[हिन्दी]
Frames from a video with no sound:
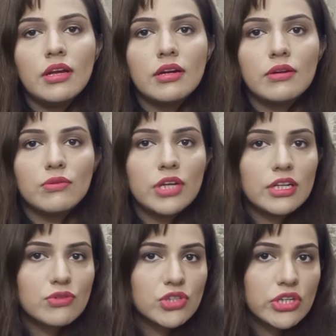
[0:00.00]
आ, उनका
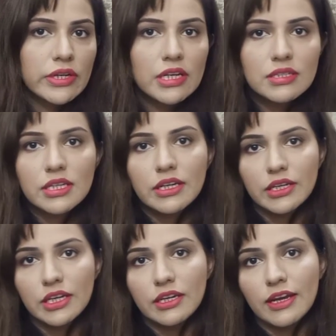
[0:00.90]
जो जर्नलिस्टिक
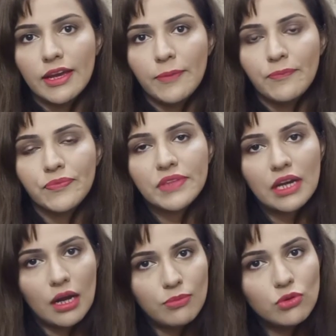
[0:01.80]
करियर है
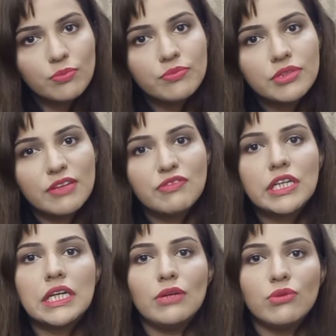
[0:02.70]
आप लोग
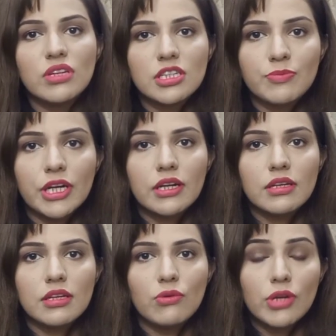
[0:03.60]
डेफ़िनेटली उनकी रिस्पेक्ट
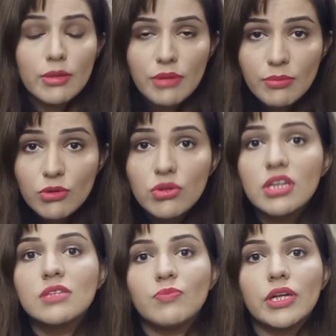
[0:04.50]
करते होंगे मैं भी उनकी
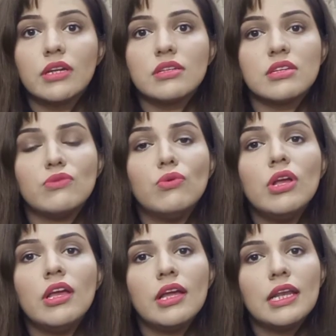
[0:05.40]
रिस्पेक्ट करती हूँ
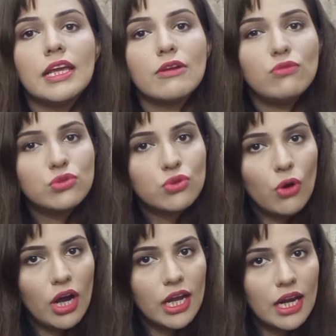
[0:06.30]
लेकिन उसको
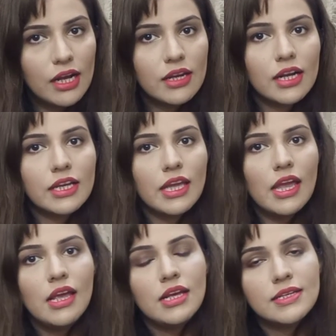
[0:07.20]
अलग रख
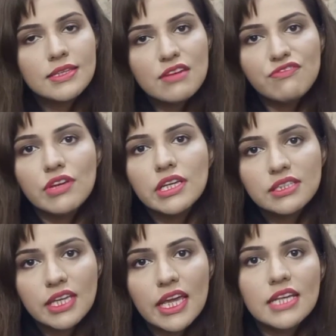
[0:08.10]
के सिर्फ
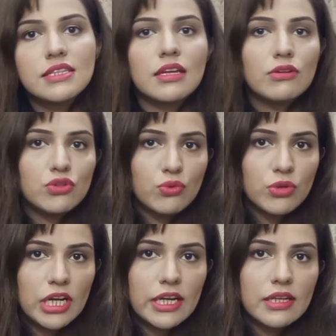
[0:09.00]
इस केस तक जो
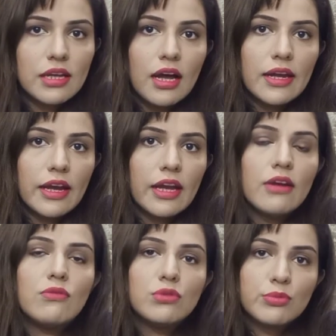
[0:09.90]
उनका किरदार है
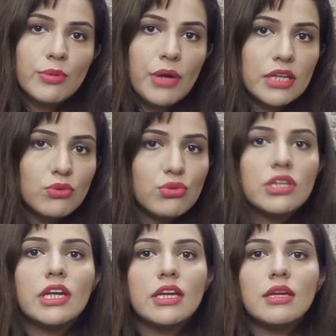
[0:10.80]
उस पर बात
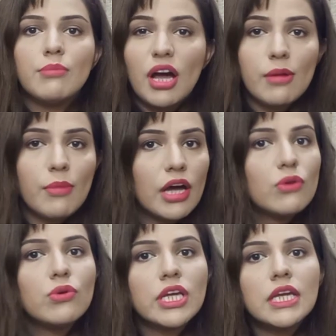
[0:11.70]
होती रहेगी बार बार
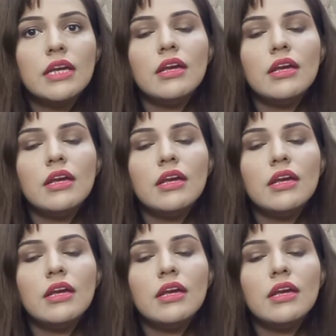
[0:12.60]
होगी